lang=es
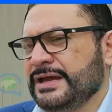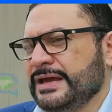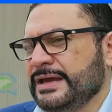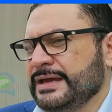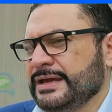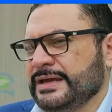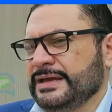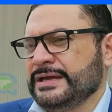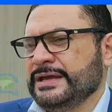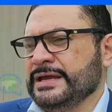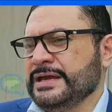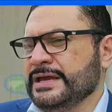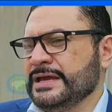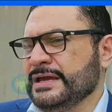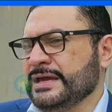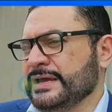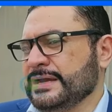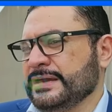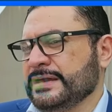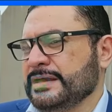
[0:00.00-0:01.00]
eh,
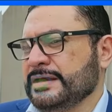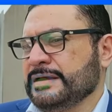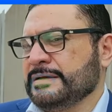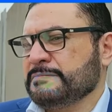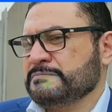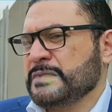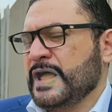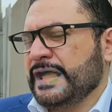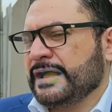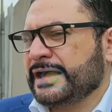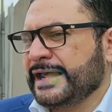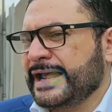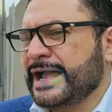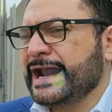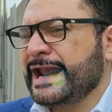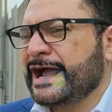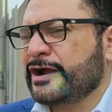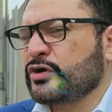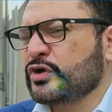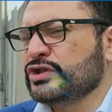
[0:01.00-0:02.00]
y
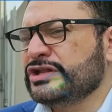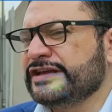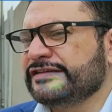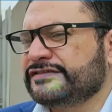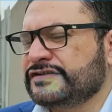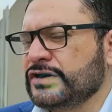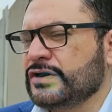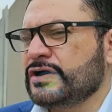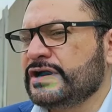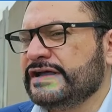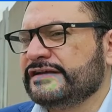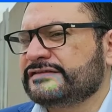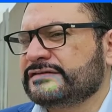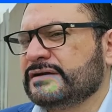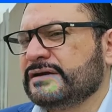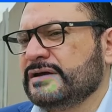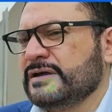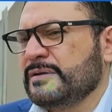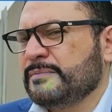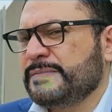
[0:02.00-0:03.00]
crea las
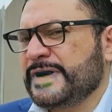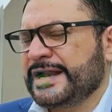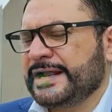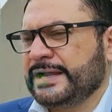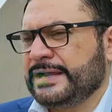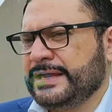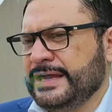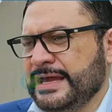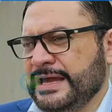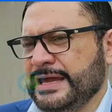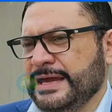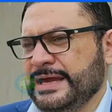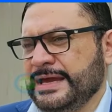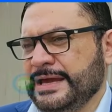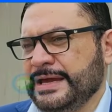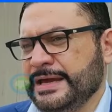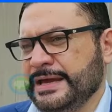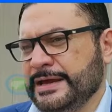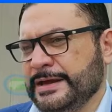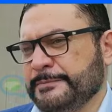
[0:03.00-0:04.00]
condiciones para
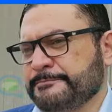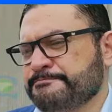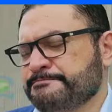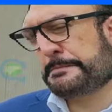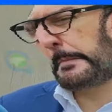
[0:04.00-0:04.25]
que